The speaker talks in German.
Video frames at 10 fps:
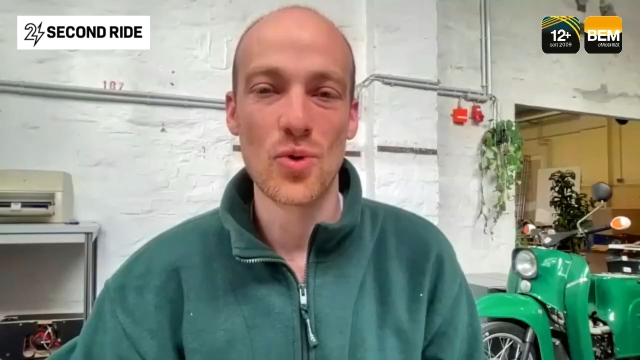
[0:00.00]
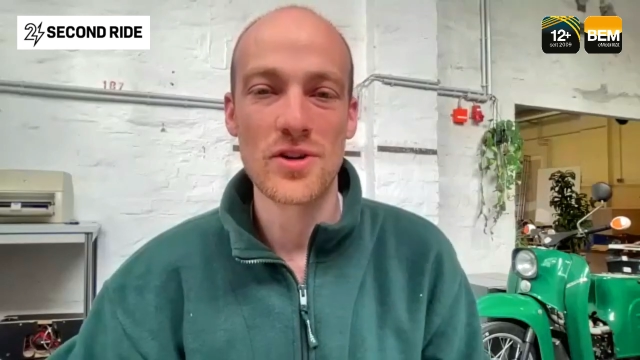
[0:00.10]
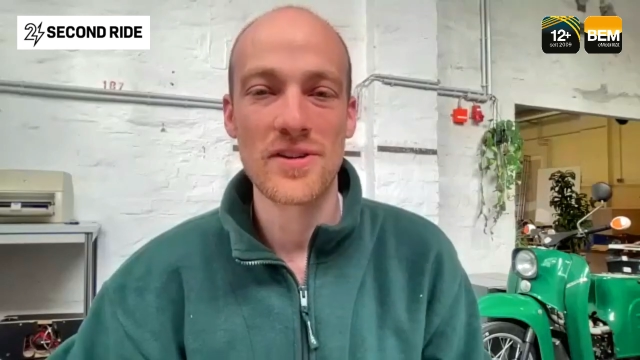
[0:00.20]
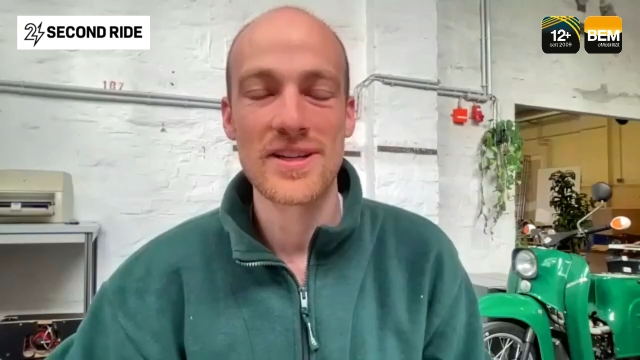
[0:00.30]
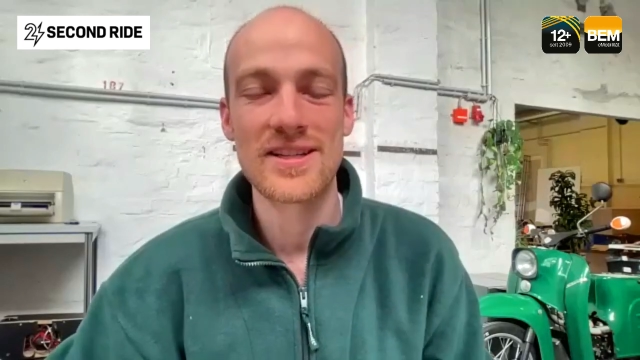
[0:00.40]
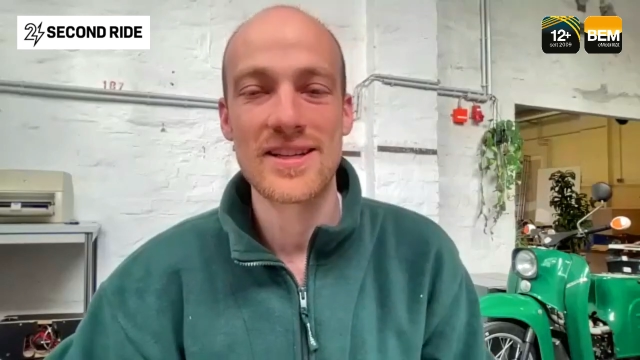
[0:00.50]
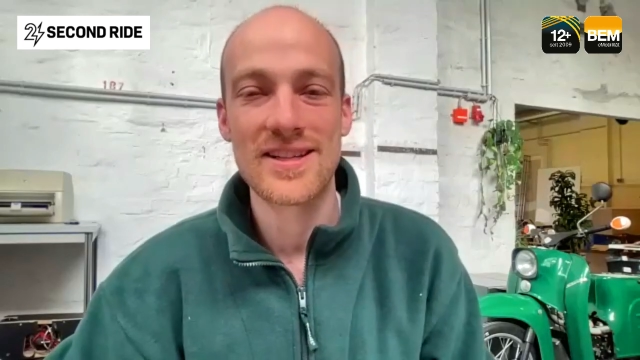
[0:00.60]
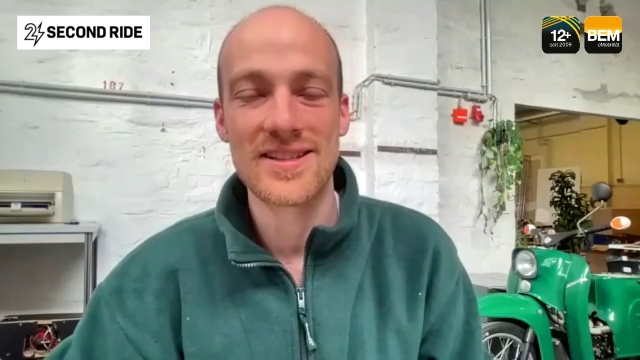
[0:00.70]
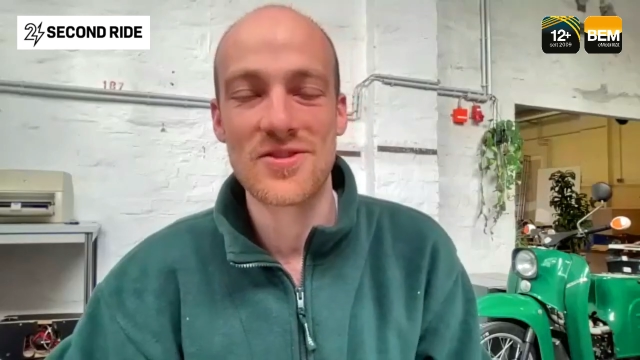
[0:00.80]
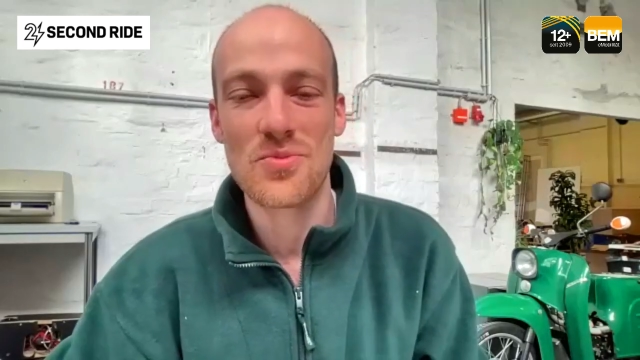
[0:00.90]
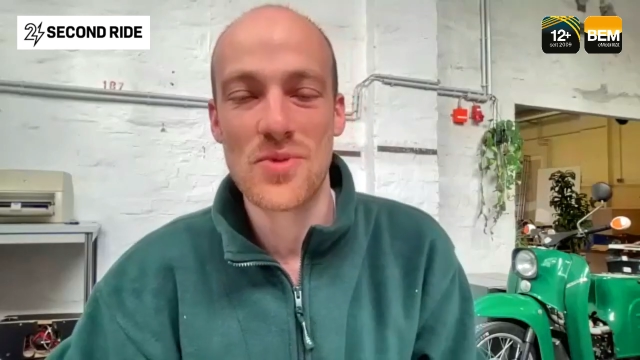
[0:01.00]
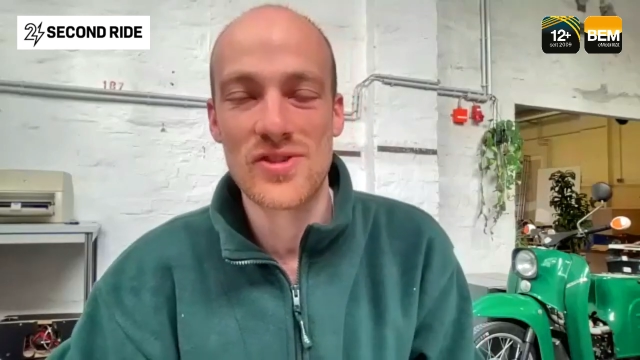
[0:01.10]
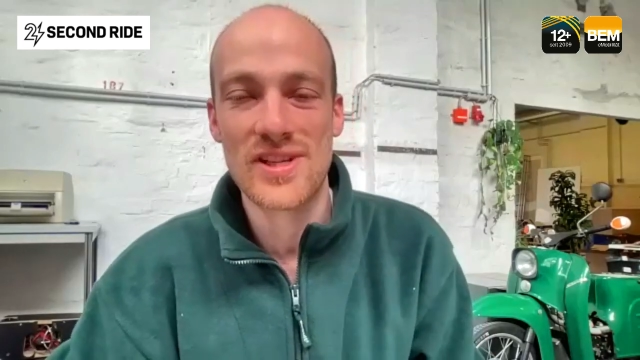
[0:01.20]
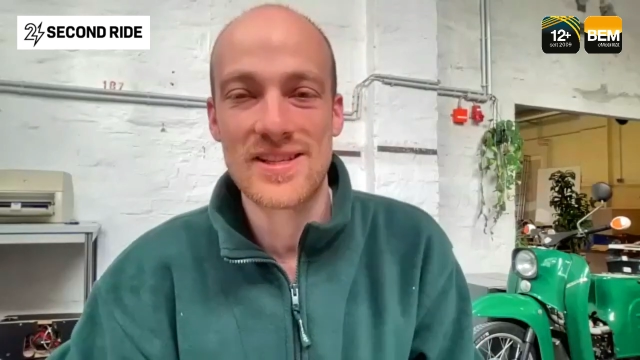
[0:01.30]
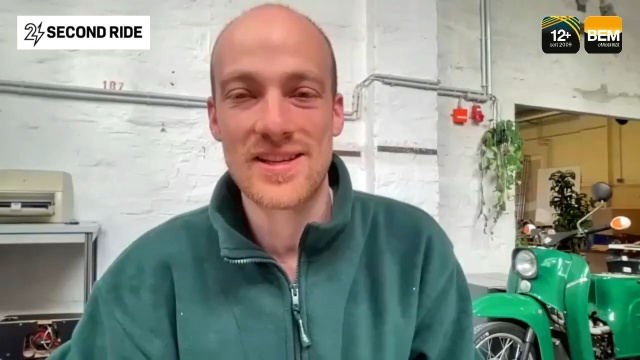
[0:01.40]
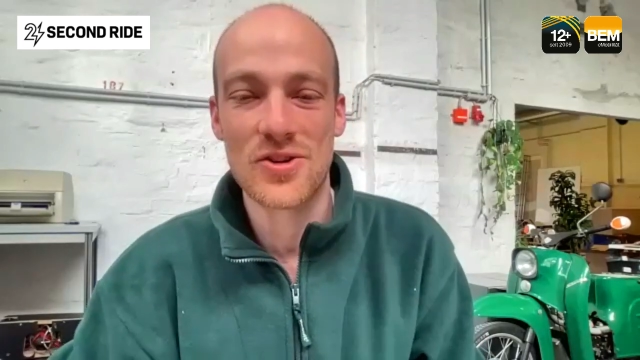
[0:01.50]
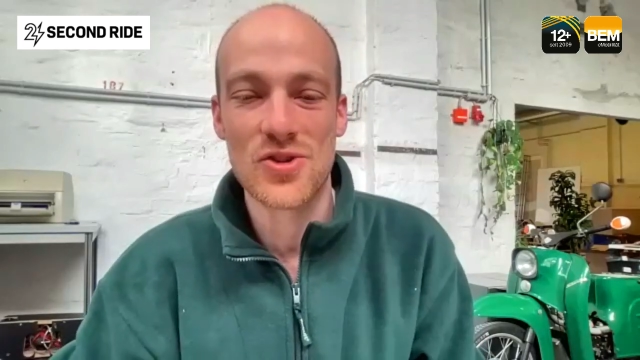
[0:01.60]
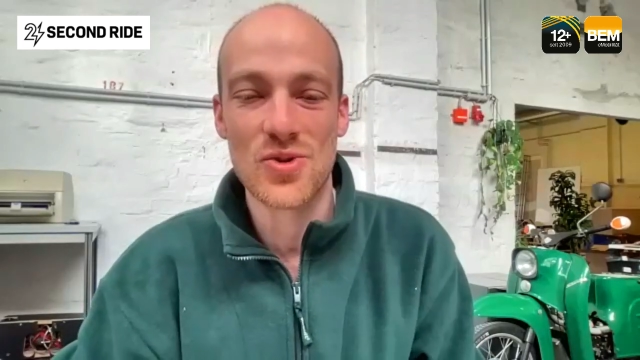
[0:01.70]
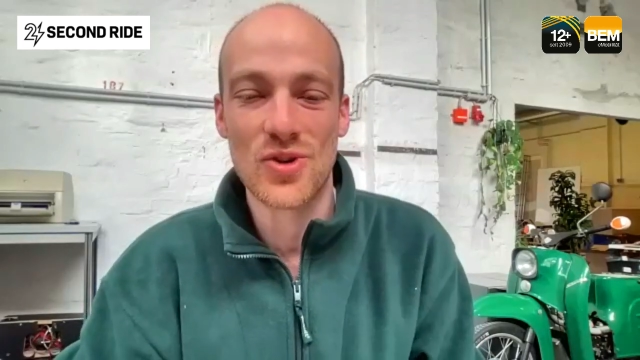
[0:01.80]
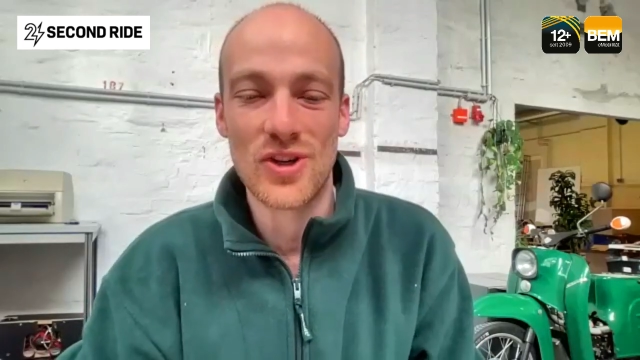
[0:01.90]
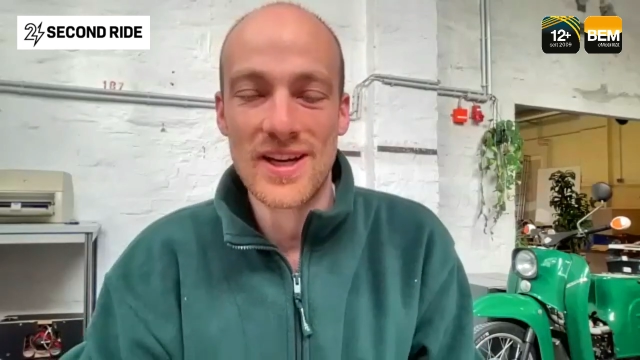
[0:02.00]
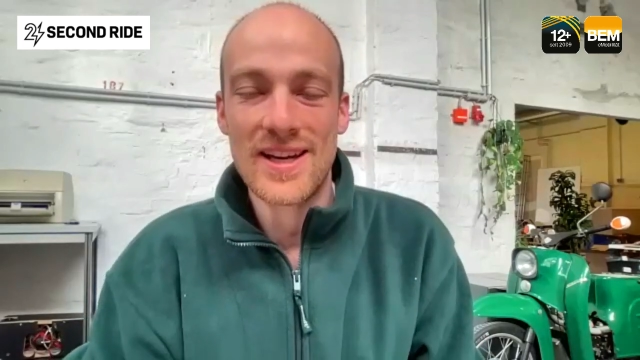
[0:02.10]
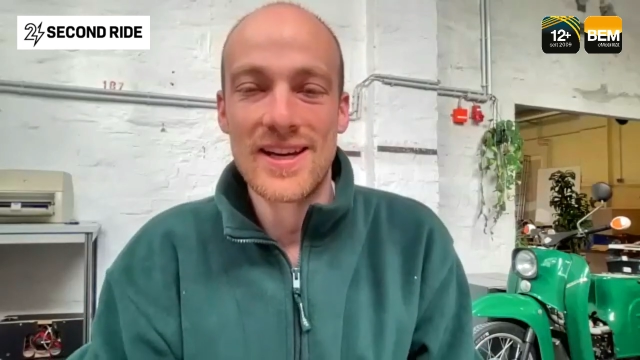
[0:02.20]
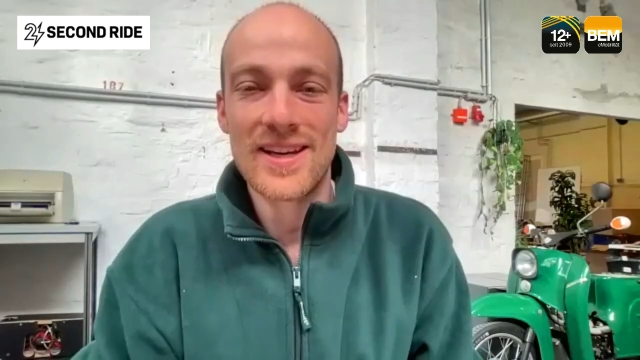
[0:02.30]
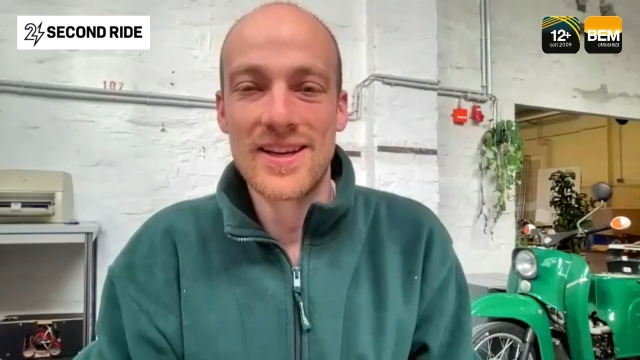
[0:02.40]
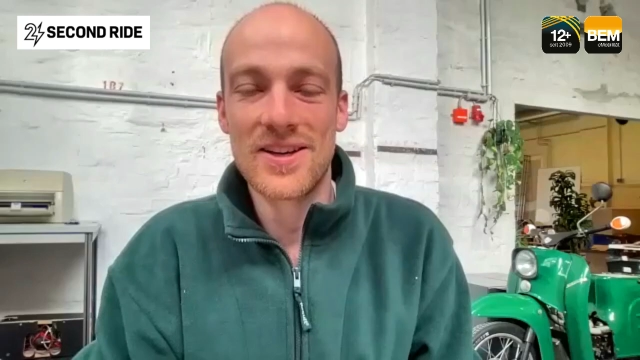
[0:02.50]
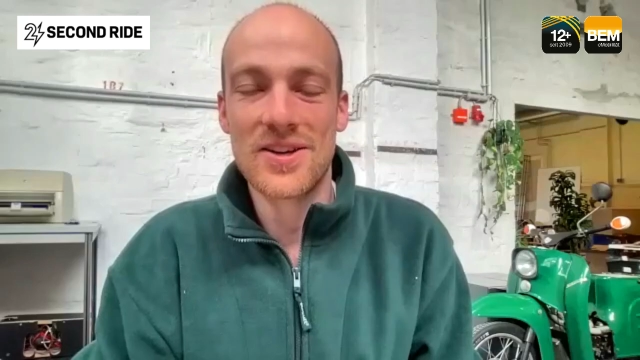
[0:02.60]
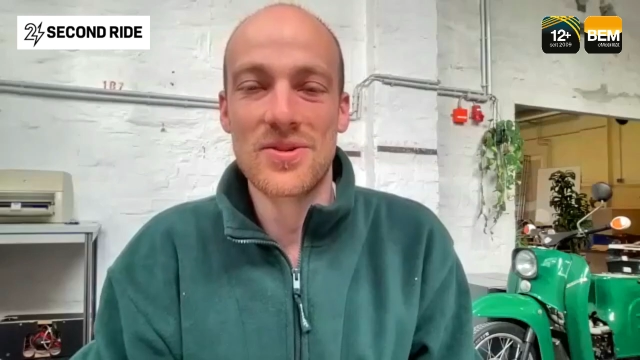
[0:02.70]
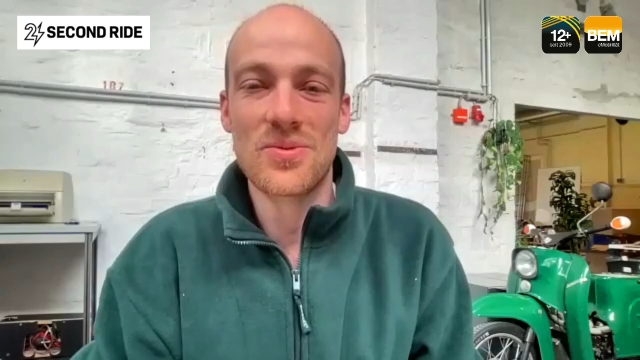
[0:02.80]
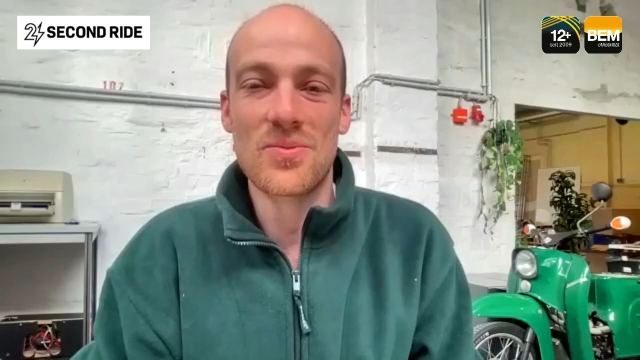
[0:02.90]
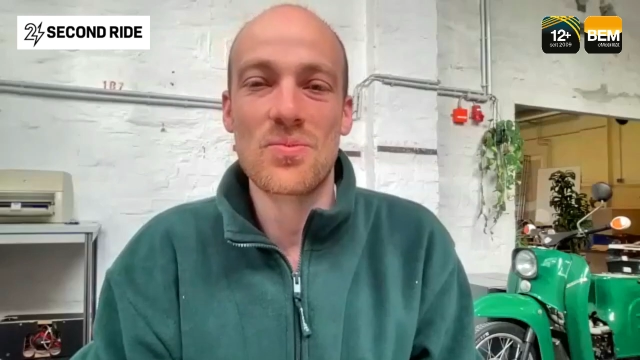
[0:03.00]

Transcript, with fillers: hohen Qualität die Umbausätze auch so äh,